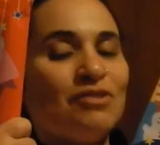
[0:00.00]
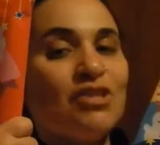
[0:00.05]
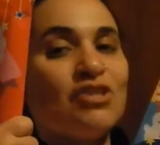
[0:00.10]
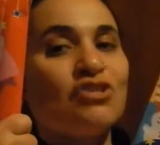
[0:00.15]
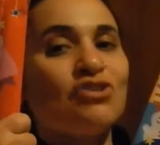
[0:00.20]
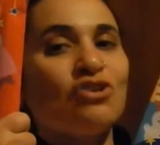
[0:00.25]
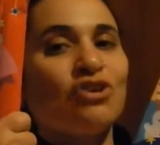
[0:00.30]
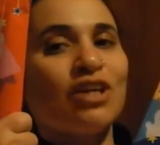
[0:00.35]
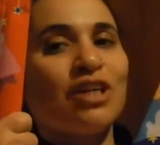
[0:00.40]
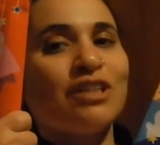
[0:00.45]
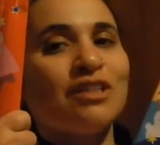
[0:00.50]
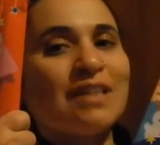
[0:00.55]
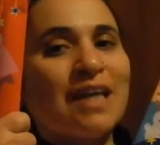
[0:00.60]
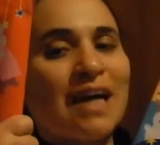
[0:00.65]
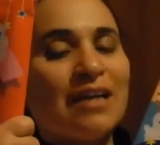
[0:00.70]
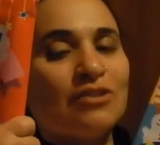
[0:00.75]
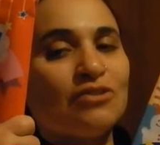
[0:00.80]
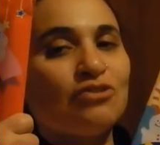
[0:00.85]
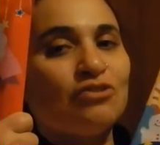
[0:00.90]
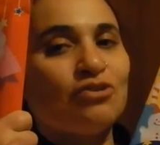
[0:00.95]
visto che
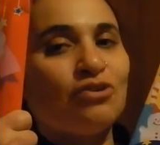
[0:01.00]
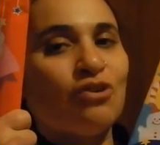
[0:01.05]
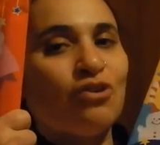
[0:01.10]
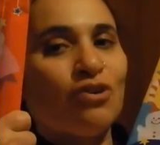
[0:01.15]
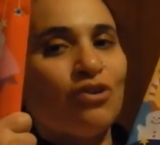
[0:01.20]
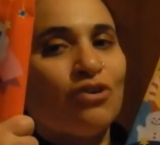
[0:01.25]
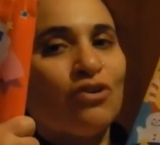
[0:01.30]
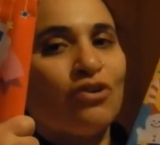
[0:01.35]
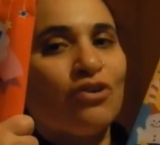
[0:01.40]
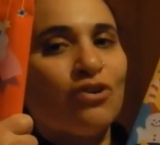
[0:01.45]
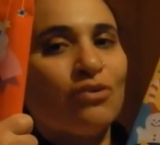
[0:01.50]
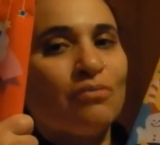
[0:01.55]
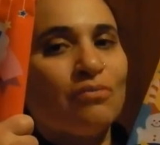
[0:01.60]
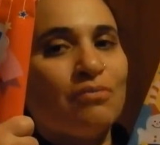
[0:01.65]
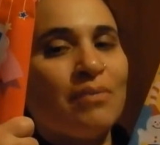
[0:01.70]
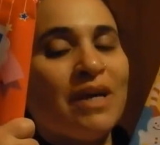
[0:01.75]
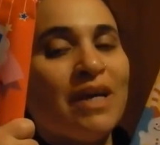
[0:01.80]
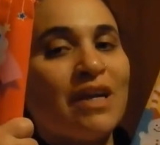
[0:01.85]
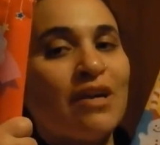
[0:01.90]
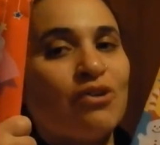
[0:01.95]
tanto
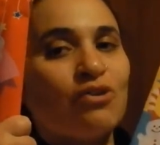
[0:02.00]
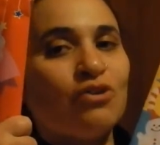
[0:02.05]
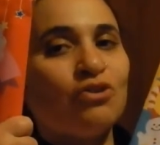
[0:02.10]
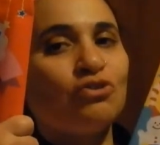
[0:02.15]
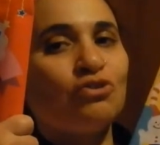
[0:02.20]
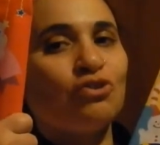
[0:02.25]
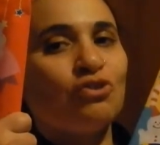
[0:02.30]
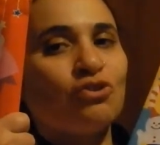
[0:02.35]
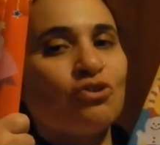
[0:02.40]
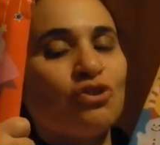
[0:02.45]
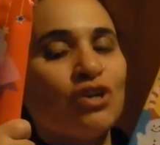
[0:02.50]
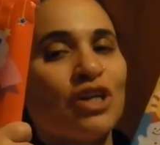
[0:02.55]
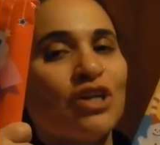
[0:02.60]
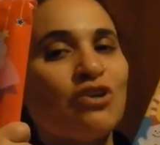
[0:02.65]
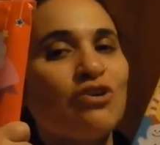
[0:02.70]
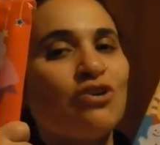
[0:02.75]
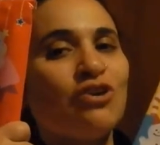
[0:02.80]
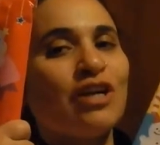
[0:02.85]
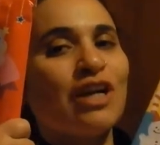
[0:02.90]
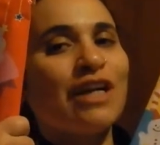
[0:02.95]
menano il torrone
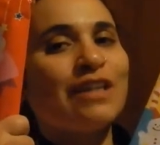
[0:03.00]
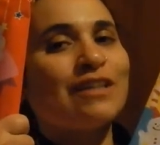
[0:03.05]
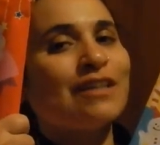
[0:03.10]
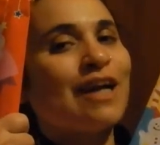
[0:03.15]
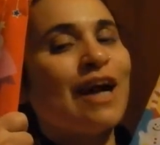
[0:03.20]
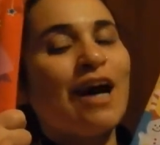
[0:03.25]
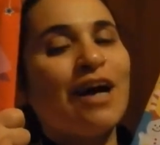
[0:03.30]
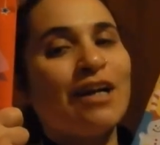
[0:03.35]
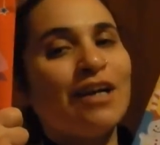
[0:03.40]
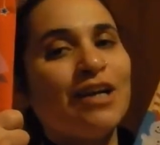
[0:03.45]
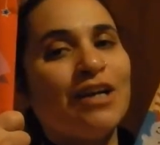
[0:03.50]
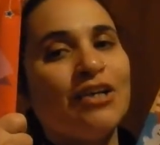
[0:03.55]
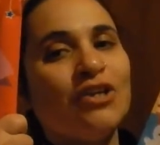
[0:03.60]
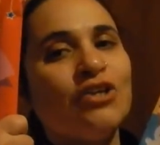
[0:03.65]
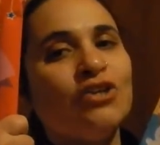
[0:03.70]
con Natale,